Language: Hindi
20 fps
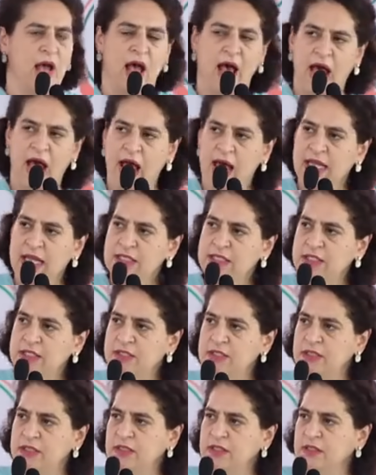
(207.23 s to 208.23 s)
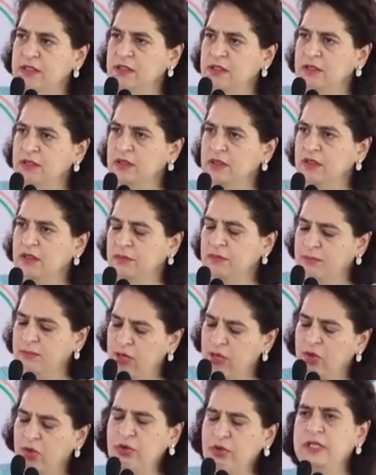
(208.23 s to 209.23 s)
आज
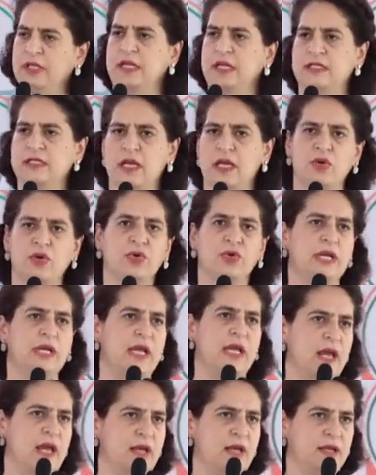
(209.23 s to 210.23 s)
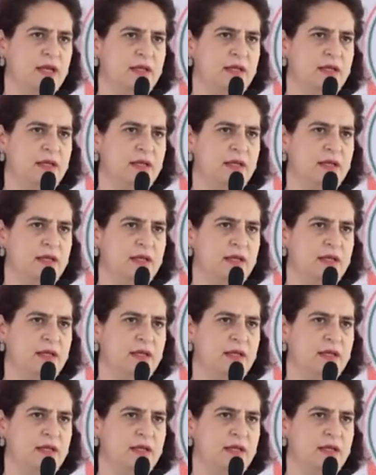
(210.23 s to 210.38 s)
बहुत ही ज़रूरी है